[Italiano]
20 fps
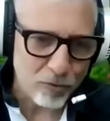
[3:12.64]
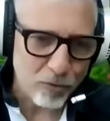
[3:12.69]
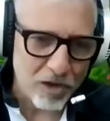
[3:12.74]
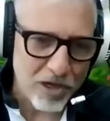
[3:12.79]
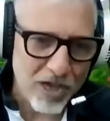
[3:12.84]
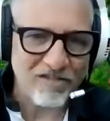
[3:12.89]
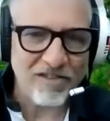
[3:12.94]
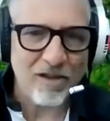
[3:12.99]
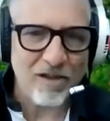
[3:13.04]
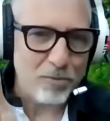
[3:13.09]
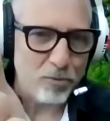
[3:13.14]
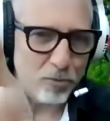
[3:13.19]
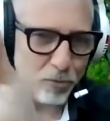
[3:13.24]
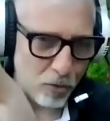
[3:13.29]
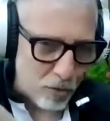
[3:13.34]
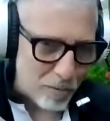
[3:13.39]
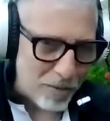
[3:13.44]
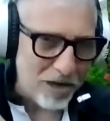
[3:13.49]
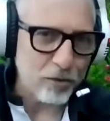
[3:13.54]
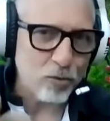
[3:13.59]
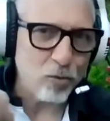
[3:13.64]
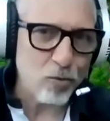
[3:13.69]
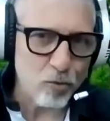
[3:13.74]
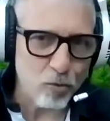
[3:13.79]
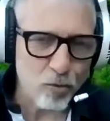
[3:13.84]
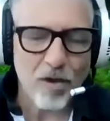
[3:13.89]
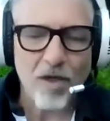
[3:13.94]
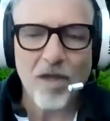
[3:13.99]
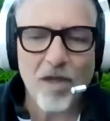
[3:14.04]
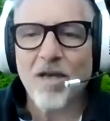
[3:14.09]
su Chiesa più uno, come hai detto
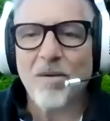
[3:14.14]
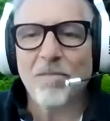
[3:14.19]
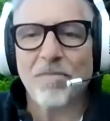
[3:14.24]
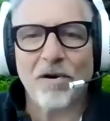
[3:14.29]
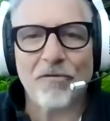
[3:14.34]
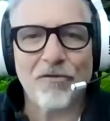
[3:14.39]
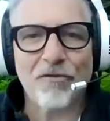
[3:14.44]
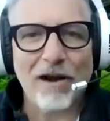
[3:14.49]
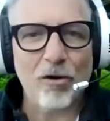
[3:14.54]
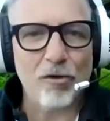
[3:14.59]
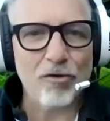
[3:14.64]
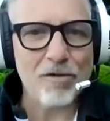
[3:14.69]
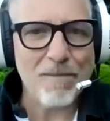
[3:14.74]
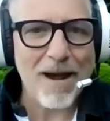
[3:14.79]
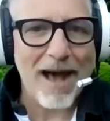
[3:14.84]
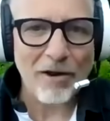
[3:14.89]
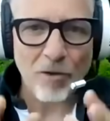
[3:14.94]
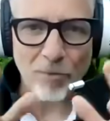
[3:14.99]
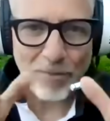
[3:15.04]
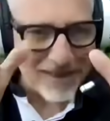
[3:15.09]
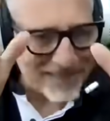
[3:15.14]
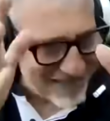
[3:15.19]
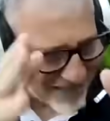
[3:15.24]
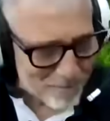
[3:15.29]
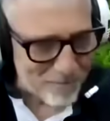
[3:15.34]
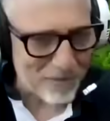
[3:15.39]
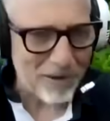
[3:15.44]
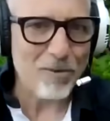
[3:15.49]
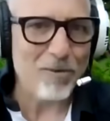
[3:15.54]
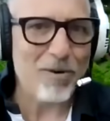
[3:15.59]
tu, per fallo di mano, ma
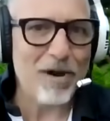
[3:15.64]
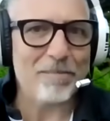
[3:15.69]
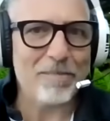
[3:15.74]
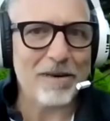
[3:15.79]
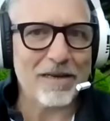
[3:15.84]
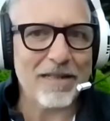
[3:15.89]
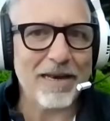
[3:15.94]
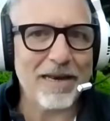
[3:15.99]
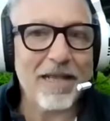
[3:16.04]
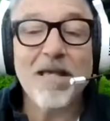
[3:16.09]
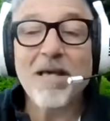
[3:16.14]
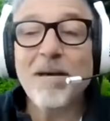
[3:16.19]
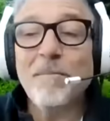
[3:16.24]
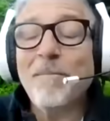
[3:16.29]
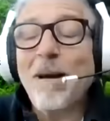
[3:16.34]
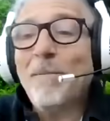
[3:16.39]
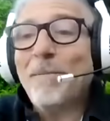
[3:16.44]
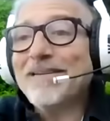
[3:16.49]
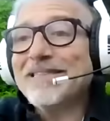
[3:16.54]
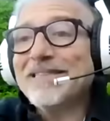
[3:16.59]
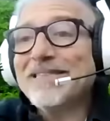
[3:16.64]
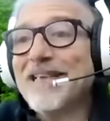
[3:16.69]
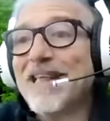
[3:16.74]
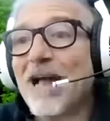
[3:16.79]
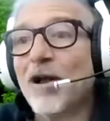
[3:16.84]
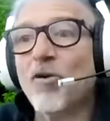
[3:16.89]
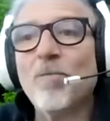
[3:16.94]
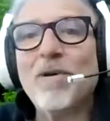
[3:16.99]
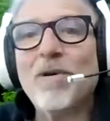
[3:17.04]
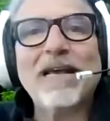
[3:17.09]
sempre in quella partita lì, ma
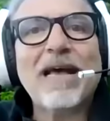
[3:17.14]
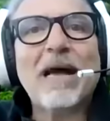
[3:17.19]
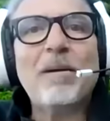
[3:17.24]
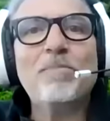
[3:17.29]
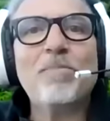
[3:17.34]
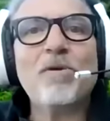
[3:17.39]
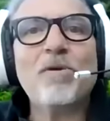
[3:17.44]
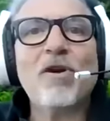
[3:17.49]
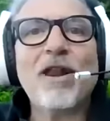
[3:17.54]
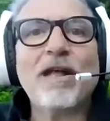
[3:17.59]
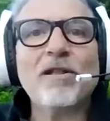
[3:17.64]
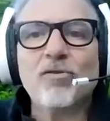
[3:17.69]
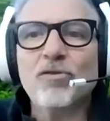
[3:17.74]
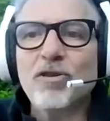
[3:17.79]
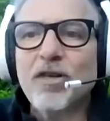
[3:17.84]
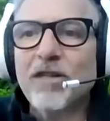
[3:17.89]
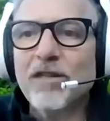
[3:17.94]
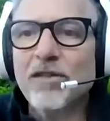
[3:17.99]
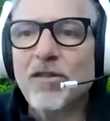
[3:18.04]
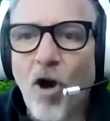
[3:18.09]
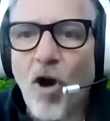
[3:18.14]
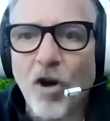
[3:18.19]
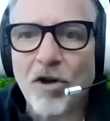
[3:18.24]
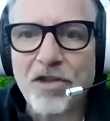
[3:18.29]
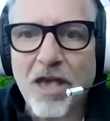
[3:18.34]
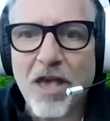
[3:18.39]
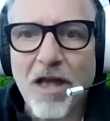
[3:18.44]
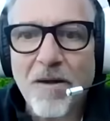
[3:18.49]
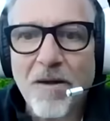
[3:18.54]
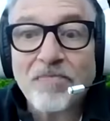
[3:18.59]
passerà come il campionato di
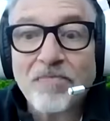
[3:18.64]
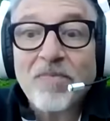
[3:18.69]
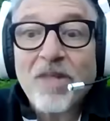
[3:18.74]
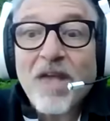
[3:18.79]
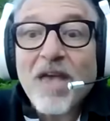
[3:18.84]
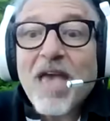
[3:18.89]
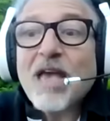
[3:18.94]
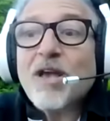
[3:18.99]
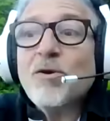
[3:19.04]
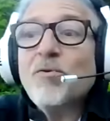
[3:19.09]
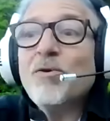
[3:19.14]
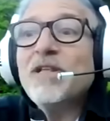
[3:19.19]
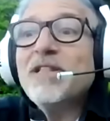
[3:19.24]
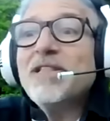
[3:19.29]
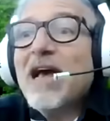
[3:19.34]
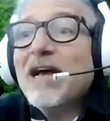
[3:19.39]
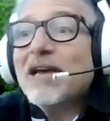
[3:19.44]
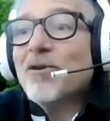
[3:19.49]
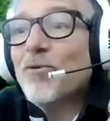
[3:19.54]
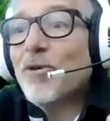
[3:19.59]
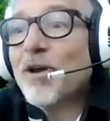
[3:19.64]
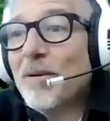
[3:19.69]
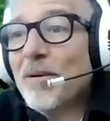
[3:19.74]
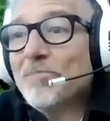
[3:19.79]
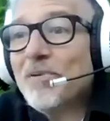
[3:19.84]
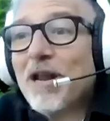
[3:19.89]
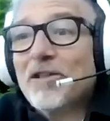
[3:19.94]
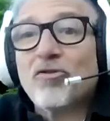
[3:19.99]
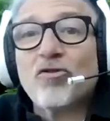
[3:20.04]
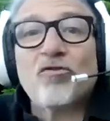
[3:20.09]
Indoie, e quindi anche un
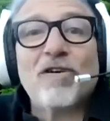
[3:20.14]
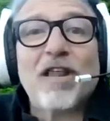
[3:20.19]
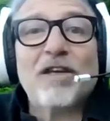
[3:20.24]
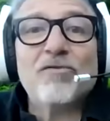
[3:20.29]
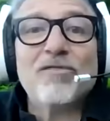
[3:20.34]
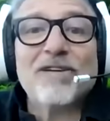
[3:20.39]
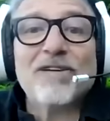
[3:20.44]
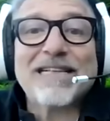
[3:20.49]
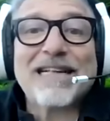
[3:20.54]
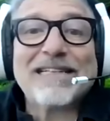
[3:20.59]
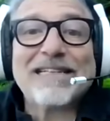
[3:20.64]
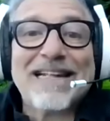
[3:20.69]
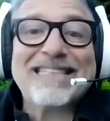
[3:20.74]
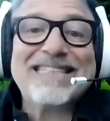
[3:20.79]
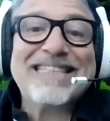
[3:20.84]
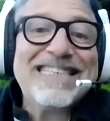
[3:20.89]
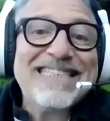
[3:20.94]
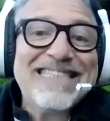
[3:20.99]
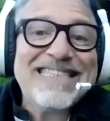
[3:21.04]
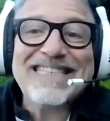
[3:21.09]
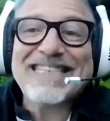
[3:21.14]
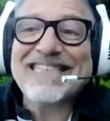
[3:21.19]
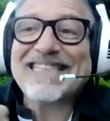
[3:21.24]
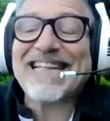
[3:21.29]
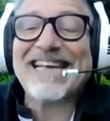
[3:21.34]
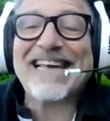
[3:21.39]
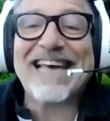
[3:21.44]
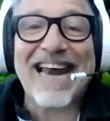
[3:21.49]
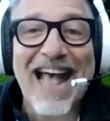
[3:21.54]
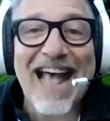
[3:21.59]
campionato dove la Juve è stata
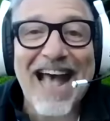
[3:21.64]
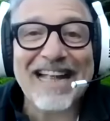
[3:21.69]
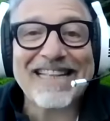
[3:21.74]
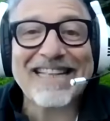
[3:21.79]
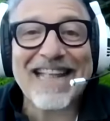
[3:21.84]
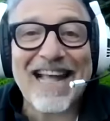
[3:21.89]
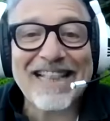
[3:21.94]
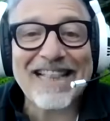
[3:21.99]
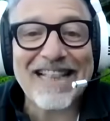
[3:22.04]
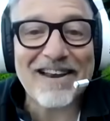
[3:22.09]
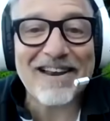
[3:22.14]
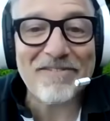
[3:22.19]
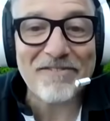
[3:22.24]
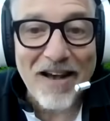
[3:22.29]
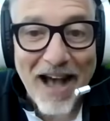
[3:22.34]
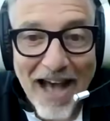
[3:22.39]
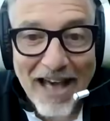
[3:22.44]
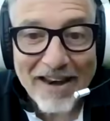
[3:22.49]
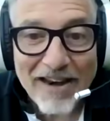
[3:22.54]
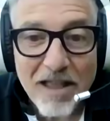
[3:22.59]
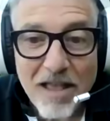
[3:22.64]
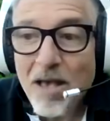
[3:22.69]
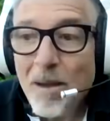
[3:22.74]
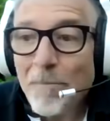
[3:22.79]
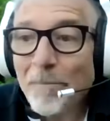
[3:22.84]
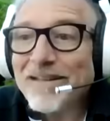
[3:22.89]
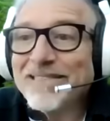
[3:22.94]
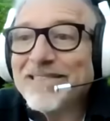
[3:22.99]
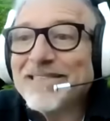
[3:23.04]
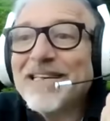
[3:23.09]
disintegrata dal VAR
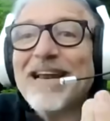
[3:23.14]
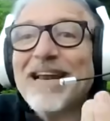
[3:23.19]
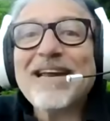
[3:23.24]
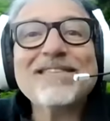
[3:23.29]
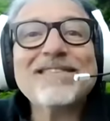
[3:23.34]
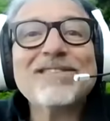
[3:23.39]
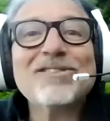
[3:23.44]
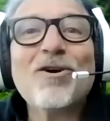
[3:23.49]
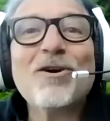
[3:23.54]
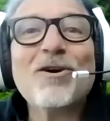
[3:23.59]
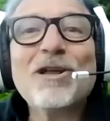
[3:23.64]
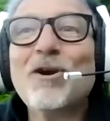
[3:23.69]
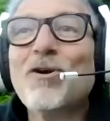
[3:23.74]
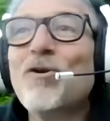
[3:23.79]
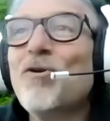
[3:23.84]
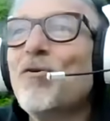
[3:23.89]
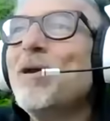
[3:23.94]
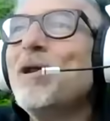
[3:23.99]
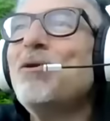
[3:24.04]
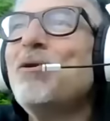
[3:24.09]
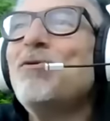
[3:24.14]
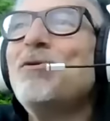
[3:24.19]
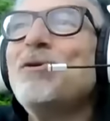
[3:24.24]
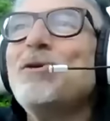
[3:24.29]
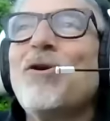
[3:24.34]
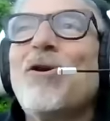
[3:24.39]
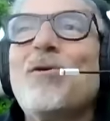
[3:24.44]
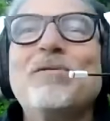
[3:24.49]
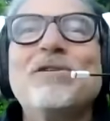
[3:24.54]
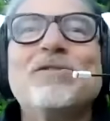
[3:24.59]
passerà la storia come
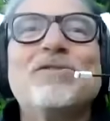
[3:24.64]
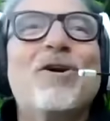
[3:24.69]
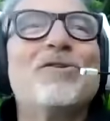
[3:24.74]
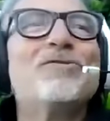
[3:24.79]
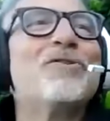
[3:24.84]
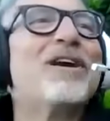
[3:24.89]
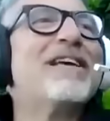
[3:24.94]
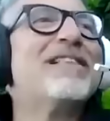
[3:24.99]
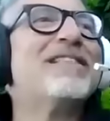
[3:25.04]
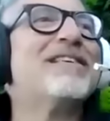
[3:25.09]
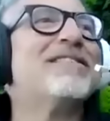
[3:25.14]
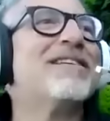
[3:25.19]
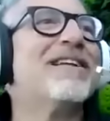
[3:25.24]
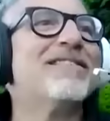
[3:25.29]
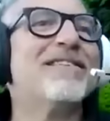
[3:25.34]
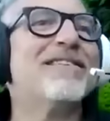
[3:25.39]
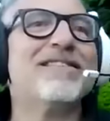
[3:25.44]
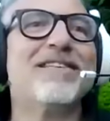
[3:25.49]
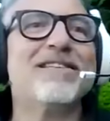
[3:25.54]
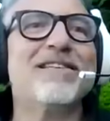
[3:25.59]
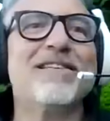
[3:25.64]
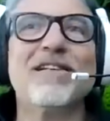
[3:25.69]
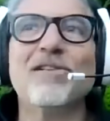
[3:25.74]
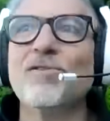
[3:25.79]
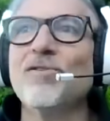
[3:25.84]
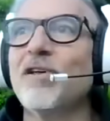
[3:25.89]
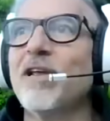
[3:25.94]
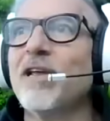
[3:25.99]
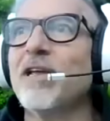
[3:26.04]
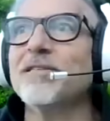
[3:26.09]
l'unico episodio che dice il
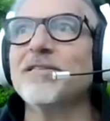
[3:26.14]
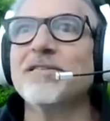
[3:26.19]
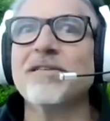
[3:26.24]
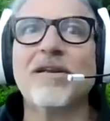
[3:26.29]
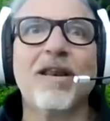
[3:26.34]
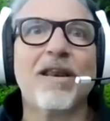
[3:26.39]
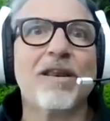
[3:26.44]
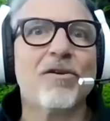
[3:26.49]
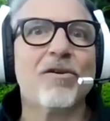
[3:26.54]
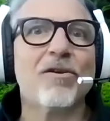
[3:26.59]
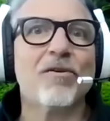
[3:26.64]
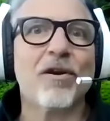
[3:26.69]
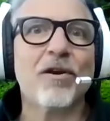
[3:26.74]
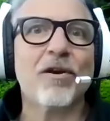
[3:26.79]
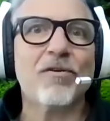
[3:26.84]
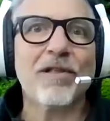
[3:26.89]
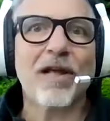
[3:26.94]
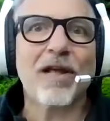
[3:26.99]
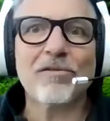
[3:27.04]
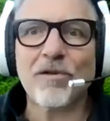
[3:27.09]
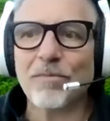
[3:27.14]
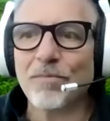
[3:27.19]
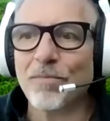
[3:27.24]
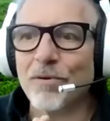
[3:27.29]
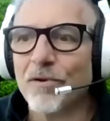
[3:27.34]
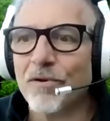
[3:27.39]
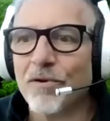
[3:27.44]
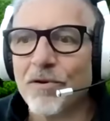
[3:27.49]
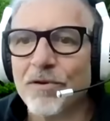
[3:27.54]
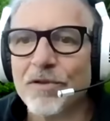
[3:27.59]
disegnatore essere il rigore non dato al
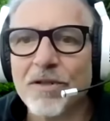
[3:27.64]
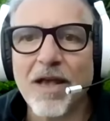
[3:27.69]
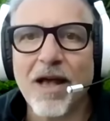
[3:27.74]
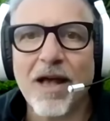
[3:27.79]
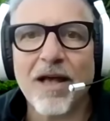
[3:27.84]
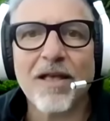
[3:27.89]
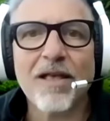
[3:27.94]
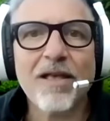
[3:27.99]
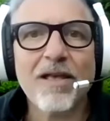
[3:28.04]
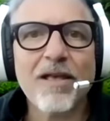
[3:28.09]
Bologna.